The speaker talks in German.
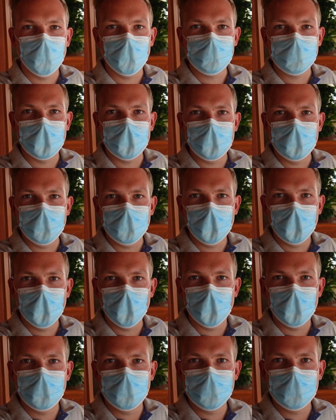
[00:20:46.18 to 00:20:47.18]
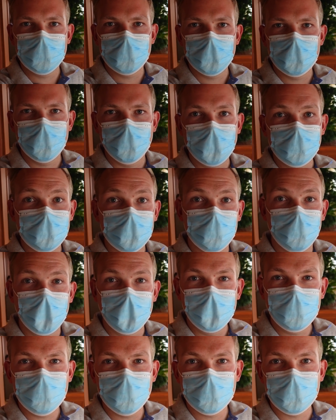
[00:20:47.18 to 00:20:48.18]
vor Sardinien und äh, falls das mal
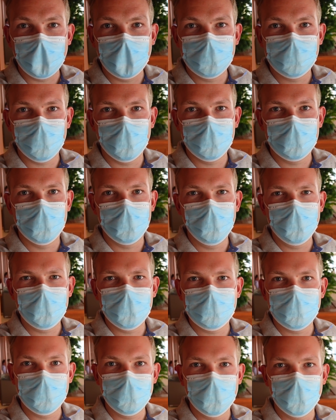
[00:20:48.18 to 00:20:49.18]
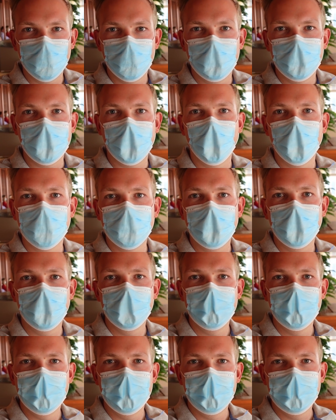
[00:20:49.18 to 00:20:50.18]
nicht so sein sollte, bietet sich natürlich auch hier
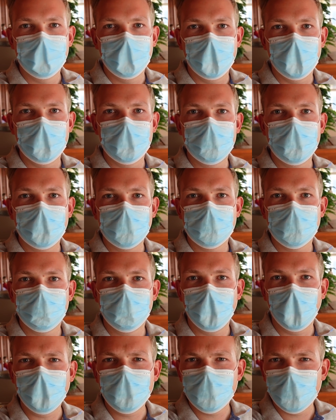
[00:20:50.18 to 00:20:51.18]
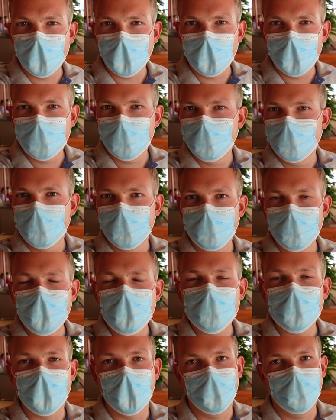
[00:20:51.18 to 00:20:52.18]
der Las Biaggia
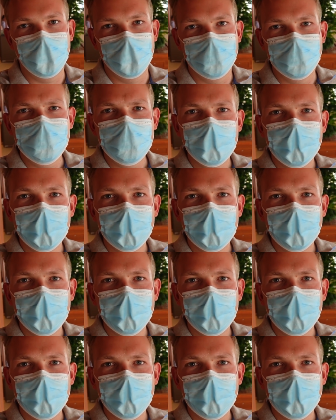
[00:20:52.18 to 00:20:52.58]
Beach Club an.